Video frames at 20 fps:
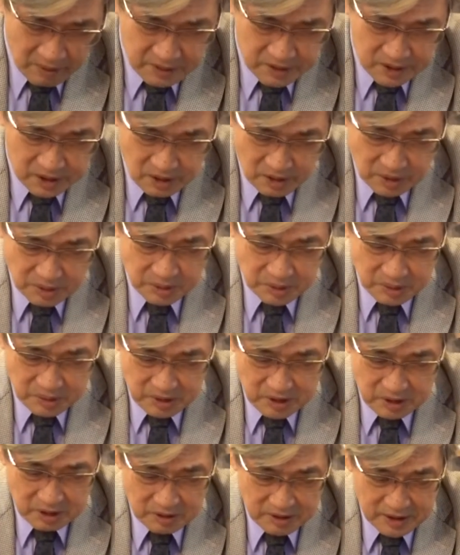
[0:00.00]
周瑜
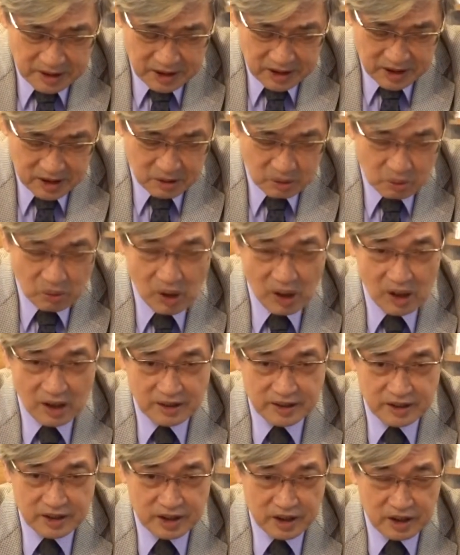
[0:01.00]
就希望
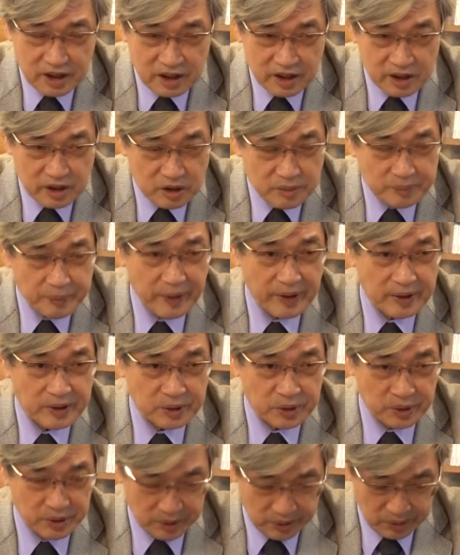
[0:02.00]
以刘备
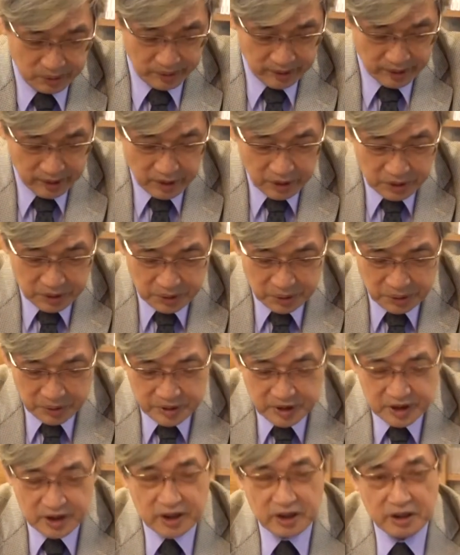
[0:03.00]
军队去
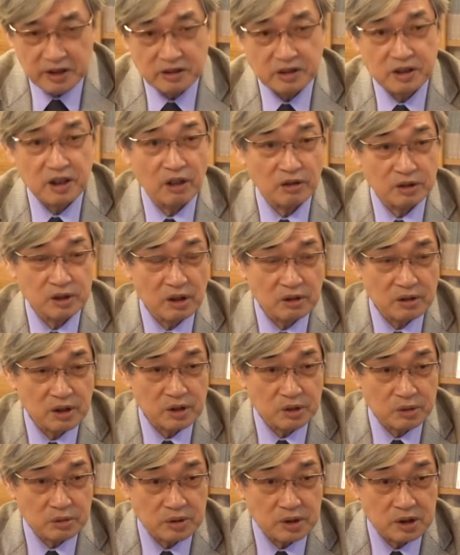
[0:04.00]
吸引曹操的
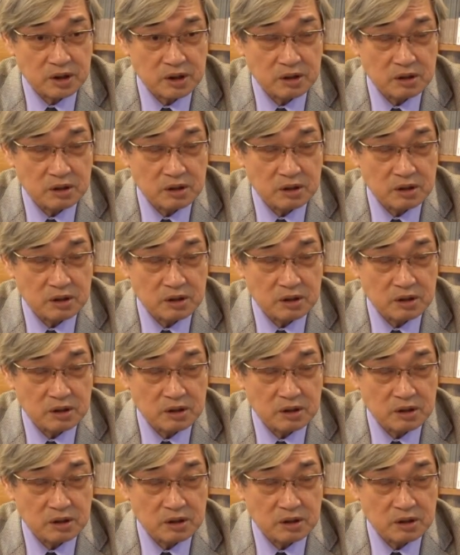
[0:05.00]
注意。